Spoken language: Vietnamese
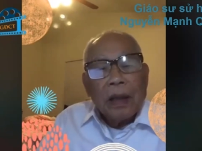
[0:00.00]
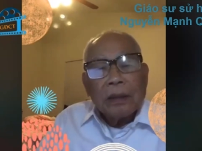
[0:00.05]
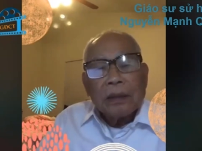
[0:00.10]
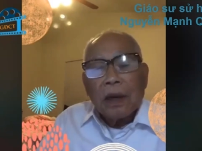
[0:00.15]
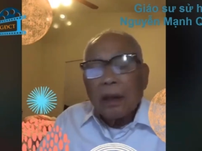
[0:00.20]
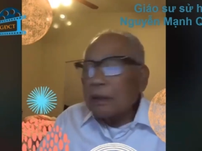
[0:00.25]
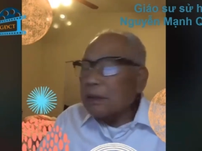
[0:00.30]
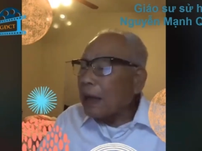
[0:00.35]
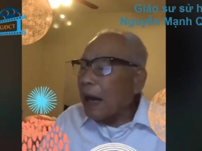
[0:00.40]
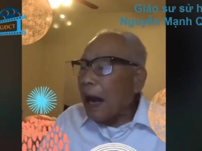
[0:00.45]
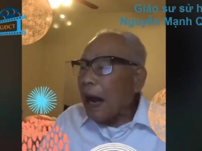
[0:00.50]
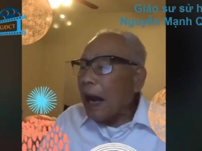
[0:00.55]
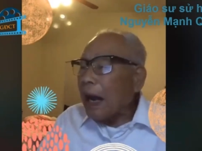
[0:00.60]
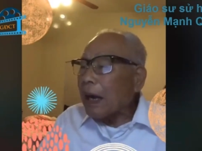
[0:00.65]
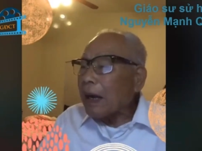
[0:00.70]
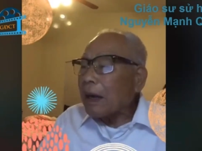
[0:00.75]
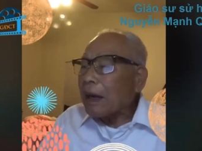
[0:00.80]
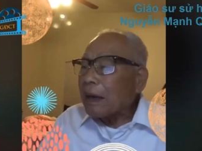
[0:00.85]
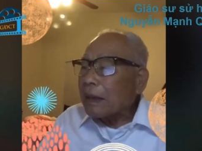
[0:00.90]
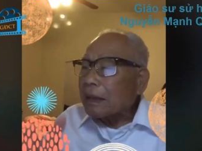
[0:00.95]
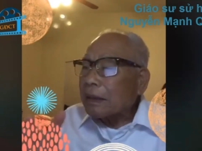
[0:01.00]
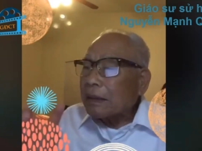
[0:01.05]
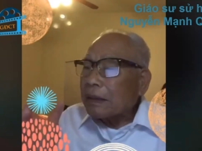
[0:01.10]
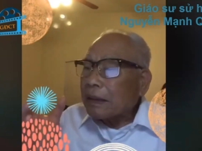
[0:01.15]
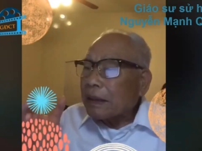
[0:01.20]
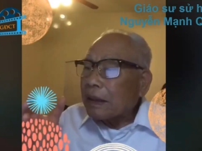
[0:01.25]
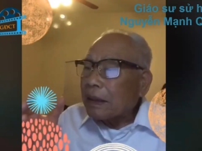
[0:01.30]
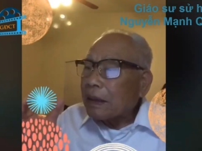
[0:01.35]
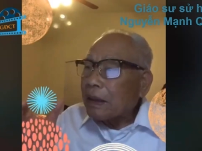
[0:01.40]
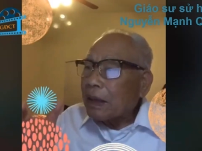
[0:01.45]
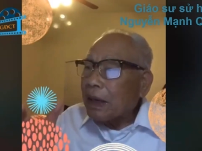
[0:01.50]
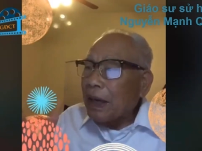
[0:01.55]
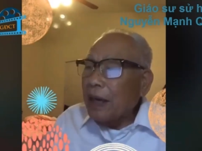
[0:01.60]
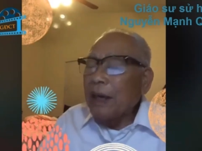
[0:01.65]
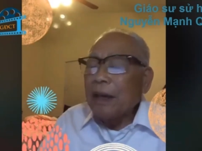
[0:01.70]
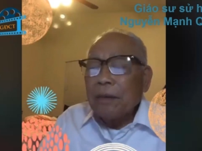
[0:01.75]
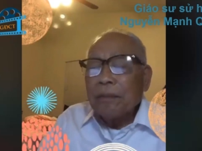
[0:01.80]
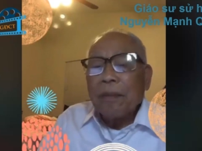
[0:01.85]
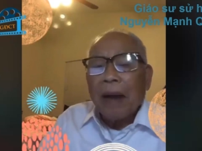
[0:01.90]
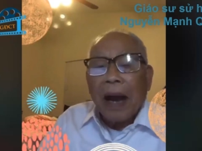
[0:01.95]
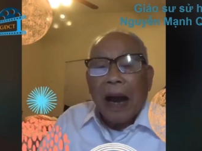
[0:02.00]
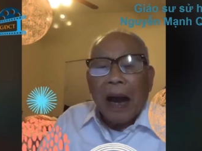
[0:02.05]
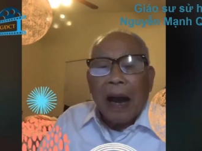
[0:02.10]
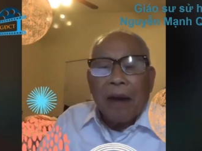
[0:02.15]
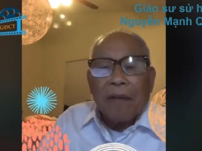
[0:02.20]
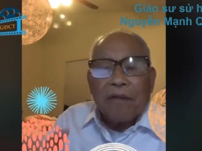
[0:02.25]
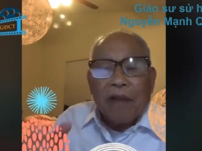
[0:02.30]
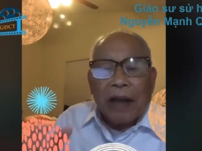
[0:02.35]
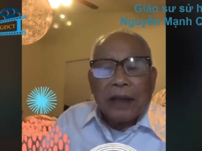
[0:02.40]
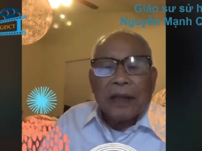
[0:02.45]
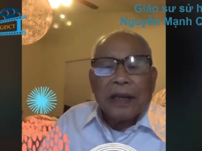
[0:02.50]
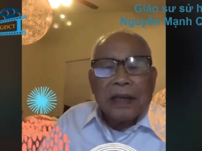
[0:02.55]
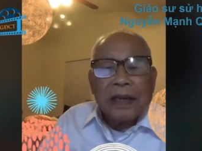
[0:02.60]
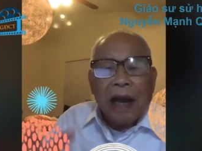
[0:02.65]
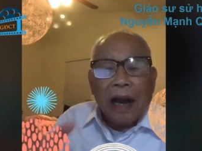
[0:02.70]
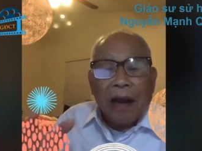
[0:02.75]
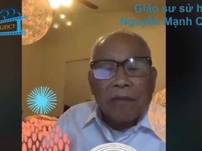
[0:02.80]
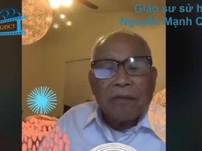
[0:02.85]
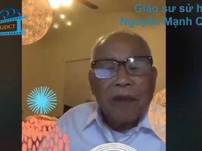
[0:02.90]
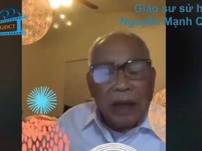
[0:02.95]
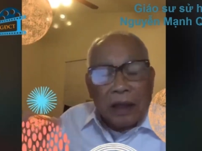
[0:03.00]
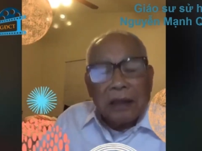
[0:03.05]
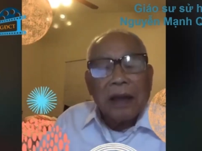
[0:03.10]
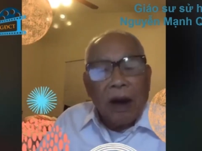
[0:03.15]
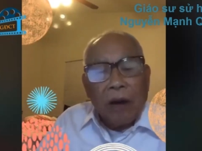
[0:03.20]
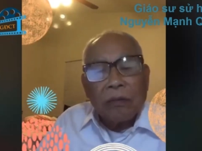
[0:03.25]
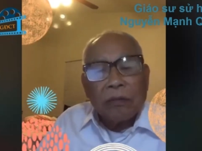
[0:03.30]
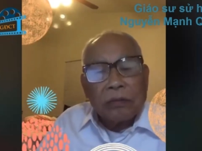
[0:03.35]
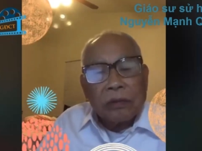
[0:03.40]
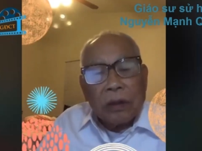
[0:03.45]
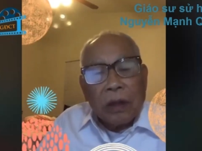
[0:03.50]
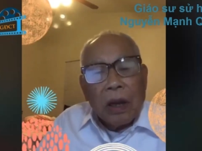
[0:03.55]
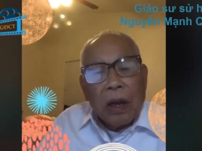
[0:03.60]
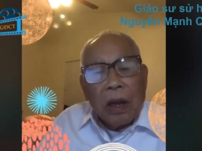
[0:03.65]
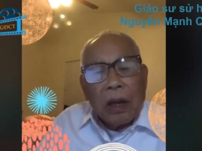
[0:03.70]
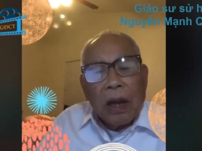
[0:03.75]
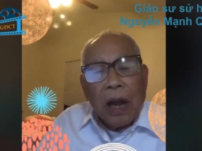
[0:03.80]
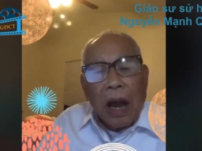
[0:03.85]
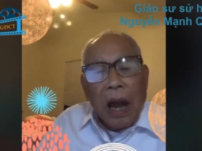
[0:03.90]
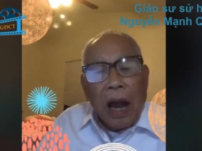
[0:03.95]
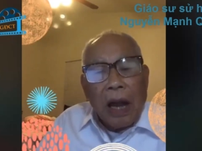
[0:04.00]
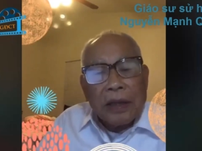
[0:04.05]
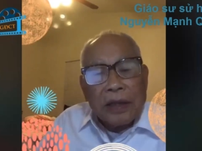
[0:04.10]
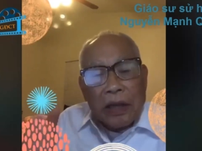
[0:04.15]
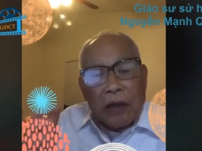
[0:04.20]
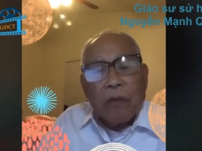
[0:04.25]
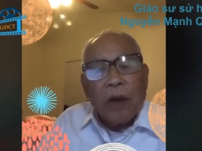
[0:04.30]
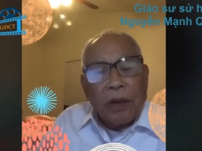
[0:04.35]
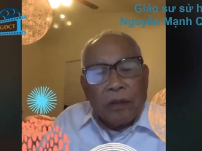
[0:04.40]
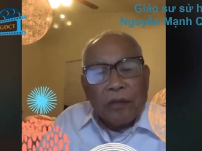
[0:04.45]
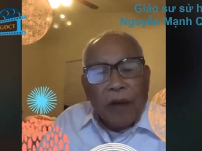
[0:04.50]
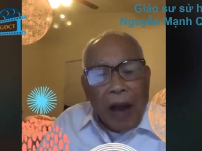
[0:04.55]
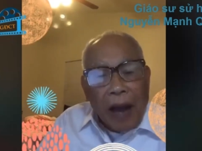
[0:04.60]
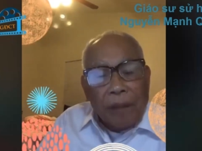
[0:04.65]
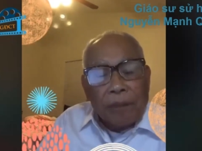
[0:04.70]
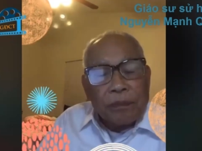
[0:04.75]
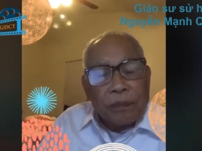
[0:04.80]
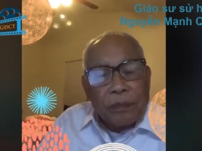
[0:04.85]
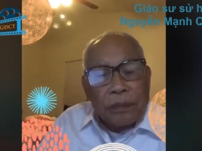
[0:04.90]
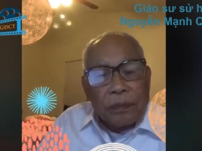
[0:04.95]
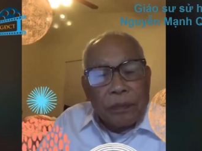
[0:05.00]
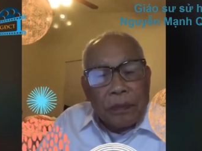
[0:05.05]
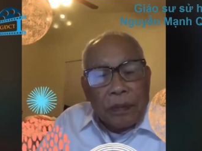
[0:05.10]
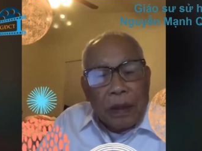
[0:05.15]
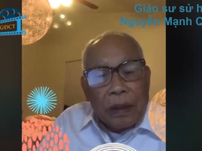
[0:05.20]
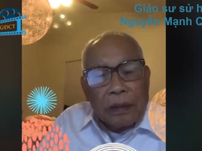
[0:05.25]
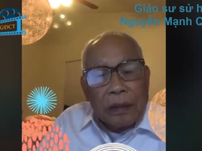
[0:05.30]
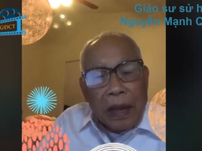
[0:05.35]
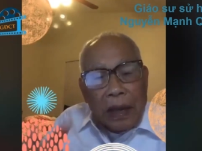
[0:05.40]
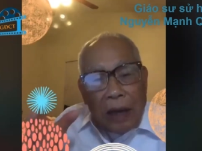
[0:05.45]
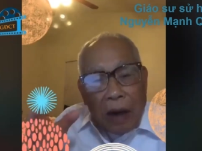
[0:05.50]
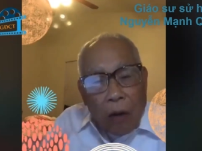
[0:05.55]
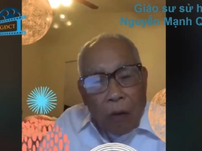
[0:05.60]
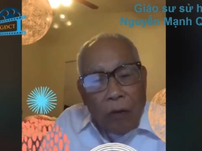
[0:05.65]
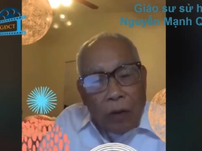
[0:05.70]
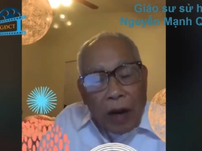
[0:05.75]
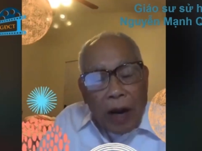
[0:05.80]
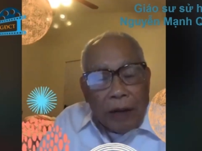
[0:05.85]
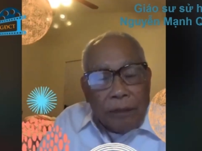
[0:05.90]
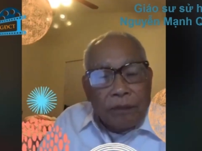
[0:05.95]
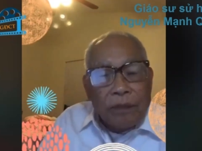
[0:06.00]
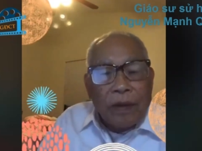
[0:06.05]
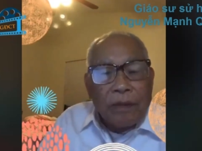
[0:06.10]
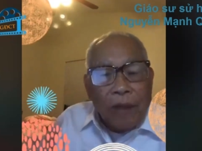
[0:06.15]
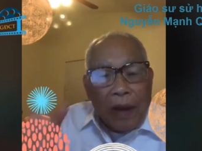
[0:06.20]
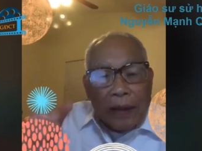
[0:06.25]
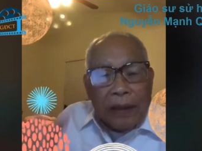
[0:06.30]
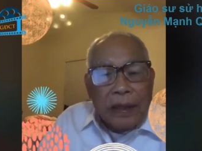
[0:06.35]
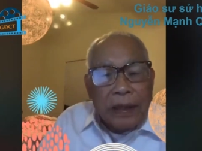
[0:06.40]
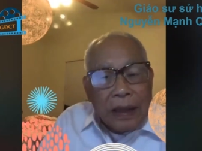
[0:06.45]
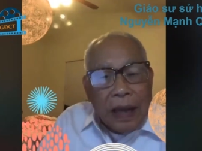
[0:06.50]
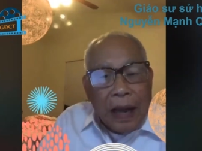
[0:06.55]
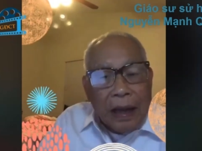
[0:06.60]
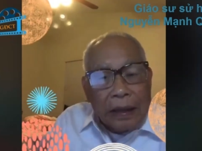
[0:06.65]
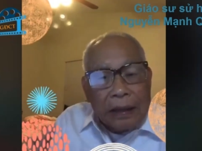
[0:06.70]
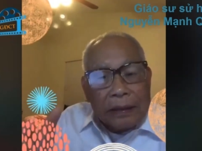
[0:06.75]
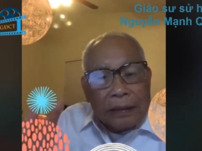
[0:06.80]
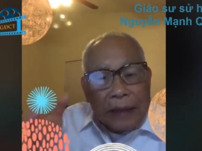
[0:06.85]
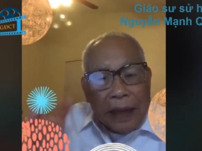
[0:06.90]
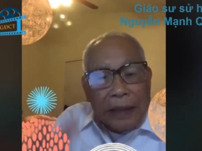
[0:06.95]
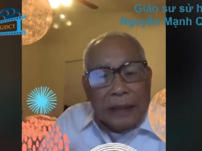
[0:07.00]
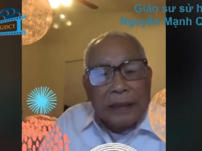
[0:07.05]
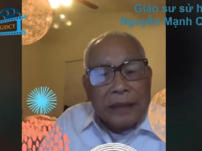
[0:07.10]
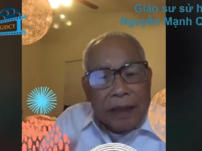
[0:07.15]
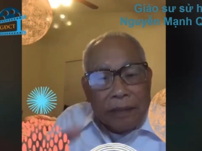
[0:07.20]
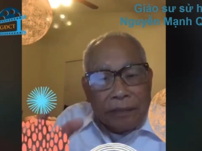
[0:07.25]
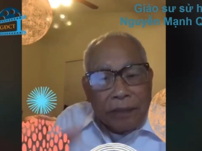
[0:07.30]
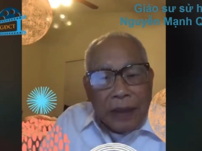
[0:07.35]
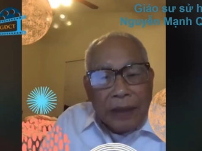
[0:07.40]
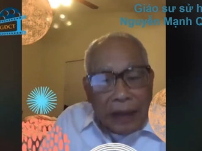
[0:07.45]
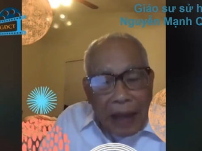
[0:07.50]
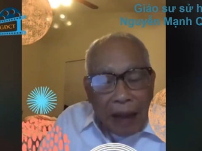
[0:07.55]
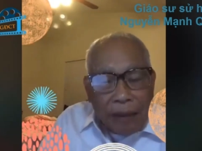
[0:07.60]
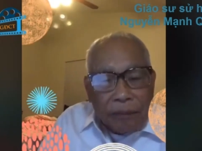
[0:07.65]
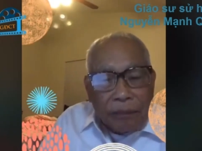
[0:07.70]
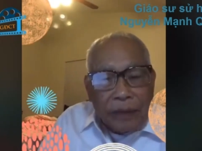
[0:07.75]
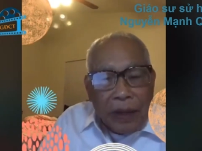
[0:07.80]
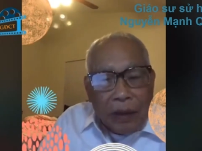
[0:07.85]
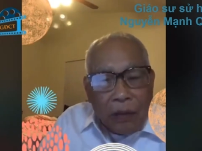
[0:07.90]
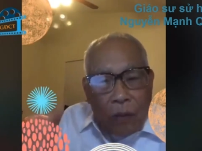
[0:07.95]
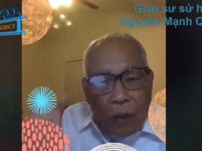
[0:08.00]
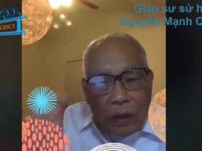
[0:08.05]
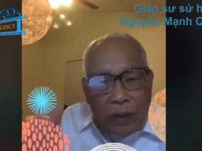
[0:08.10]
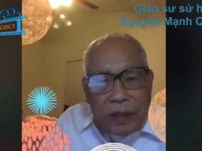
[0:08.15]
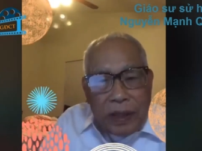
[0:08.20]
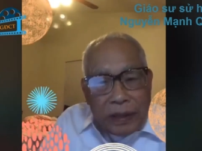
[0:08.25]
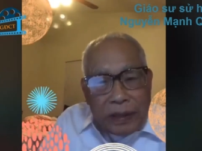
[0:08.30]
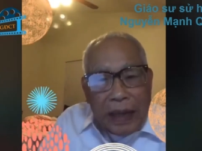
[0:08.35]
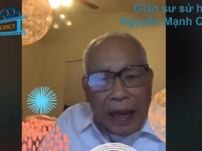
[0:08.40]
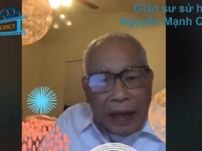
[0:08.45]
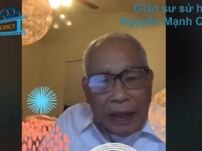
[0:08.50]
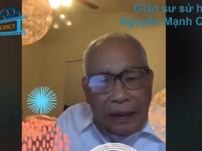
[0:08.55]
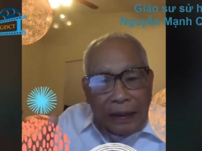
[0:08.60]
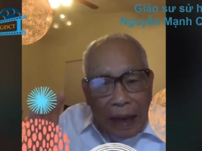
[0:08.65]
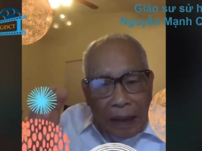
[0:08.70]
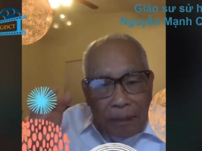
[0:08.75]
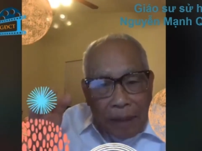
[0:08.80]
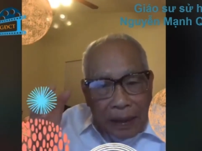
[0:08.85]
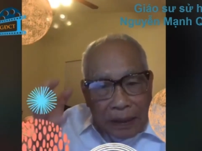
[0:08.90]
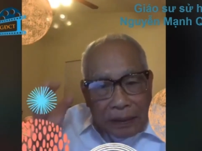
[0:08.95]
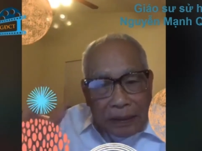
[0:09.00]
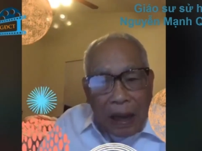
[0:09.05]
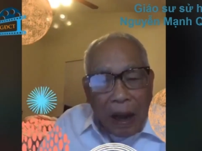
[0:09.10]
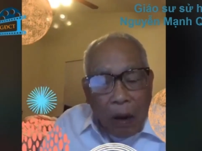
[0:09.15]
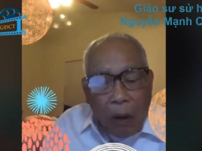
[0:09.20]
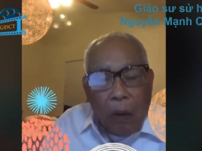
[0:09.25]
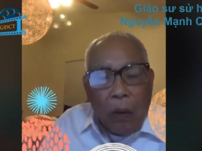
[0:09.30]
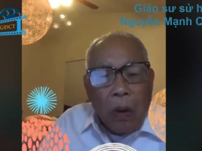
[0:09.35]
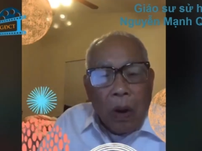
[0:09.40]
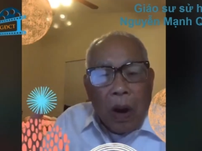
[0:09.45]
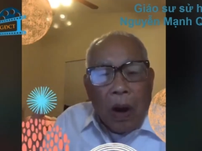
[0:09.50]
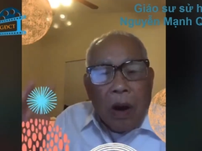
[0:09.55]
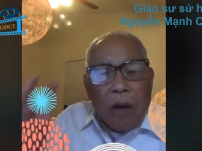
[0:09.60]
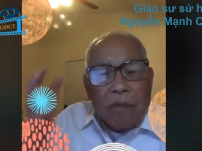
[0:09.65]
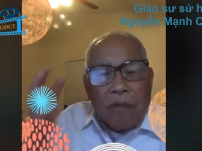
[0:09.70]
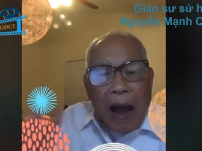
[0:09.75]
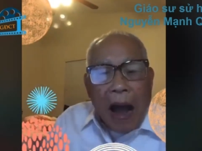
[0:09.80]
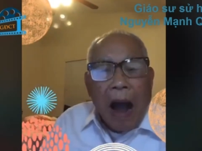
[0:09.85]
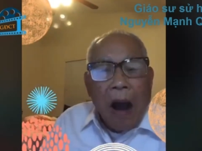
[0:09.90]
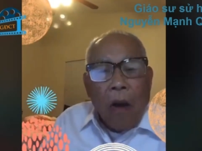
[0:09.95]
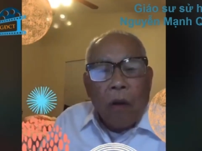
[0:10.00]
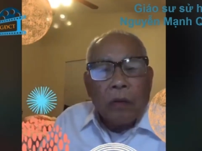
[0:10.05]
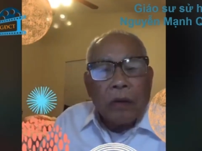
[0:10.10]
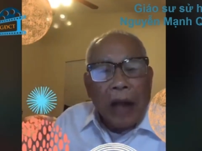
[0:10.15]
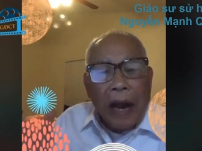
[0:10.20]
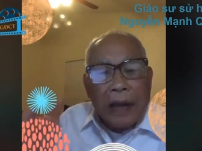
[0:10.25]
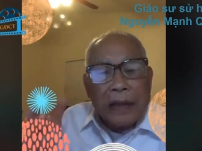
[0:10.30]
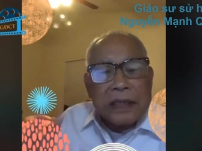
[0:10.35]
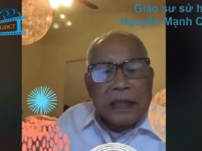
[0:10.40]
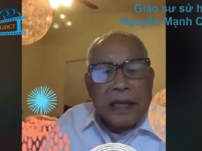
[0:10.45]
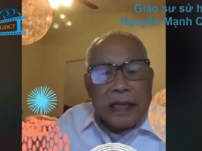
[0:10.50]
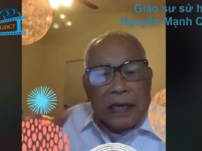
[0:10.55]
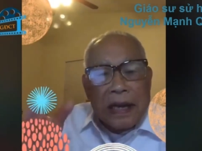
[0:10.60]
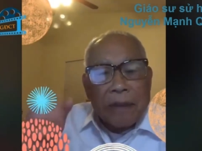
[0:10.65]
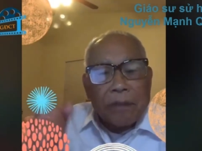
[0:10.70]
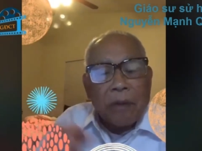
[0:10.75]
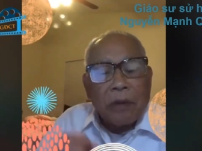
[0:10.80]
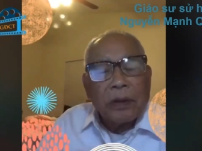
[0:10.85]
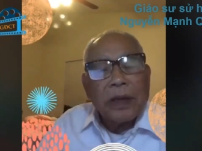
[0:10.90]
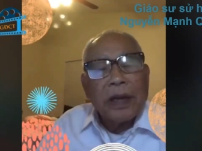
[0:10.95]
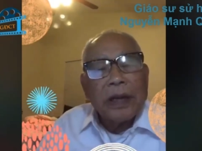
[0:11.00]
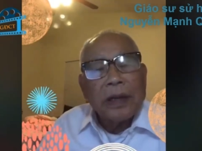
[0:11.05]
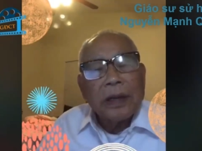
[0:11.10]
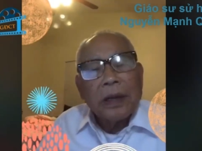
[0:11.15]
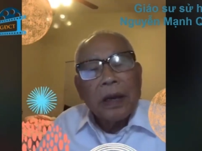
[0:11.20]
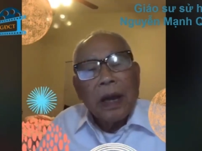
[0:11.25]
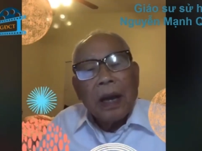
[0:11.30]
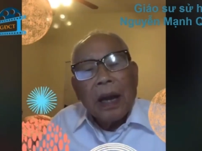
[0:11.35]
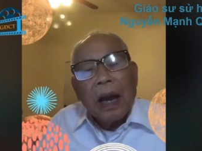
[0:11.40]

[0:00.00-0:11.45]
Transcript: Thực ra khi mà Vatican vận động à, chính quyền Pháp để cấu kết với Vatican đánh chiếm Việt Nam thì cuộc chiến này đã bắt đầu vào tháng chín năm một nghìn